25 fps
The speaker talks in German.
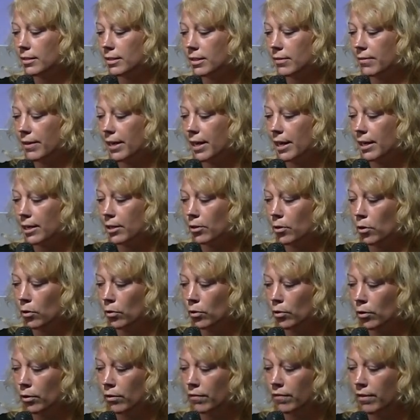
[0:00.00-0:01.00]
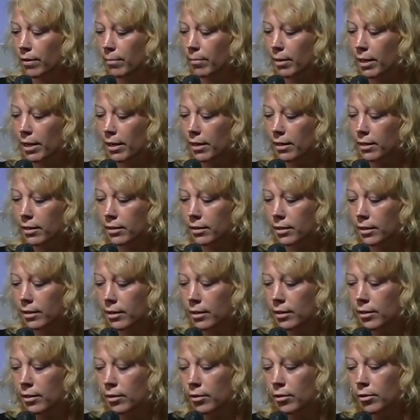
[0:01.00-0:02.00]
zwei Jahre in Hongkong verbracht
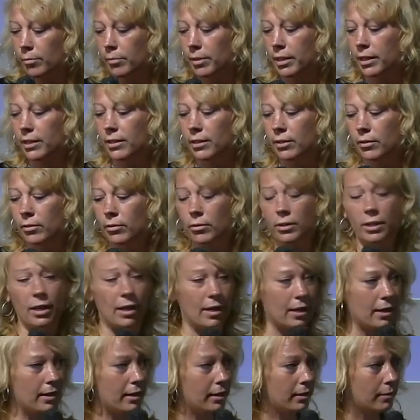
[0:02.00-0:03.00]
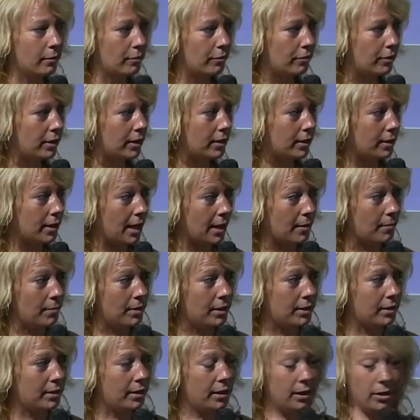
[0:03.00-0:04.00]
und berichtet unter anderem für
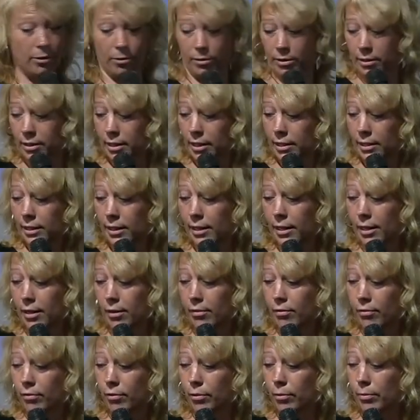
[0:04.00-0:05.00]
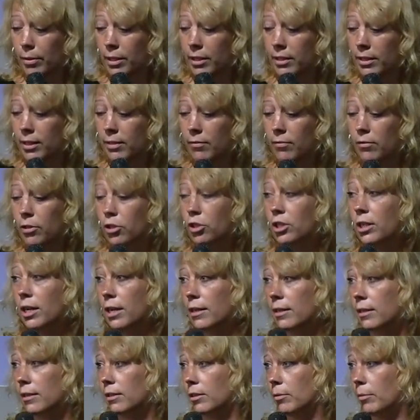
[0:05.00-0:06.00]
NBC und ZDF über Themen wie
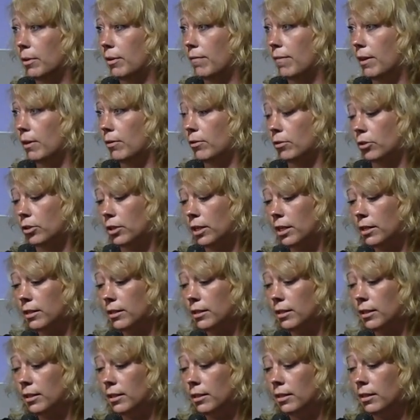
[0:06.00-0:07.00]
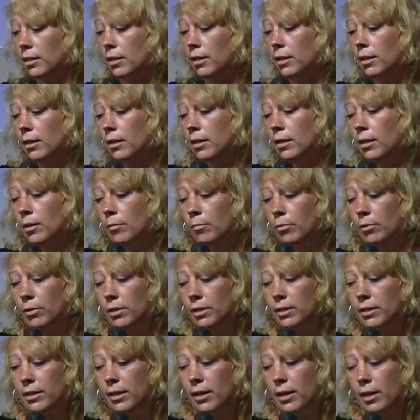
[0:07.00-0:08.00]
staatliche Überwachungsstrategien,
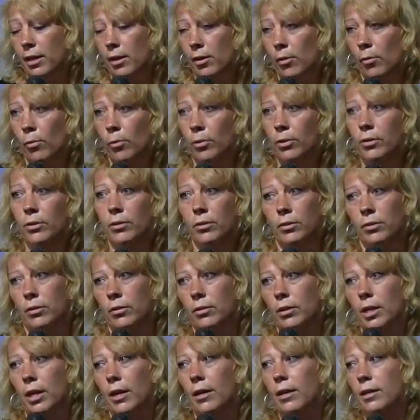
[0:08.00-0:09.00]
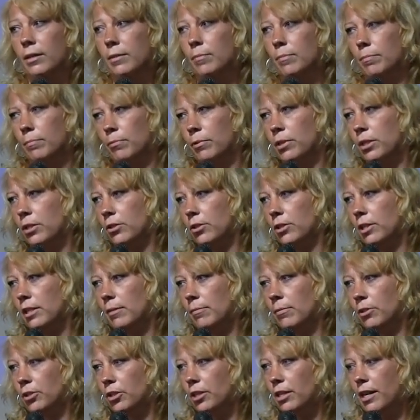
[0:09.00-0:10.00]
Polizei und ja, das politische
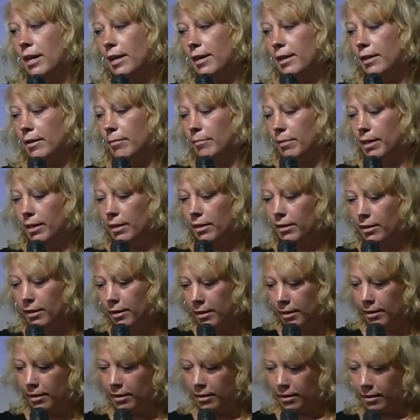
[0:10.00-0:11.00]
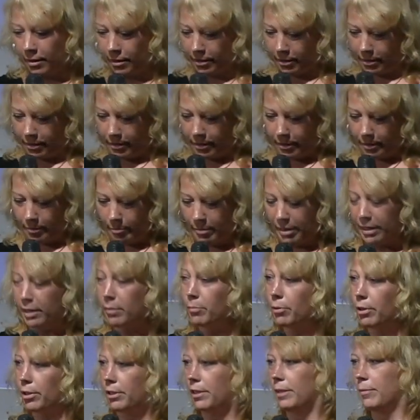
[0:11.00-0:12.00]
Leben in China allgemein. Marie
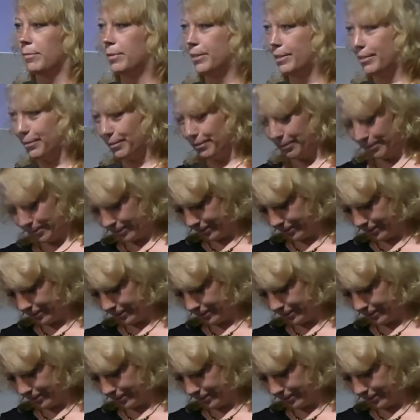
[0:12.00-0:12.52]
Bröckling, bitte.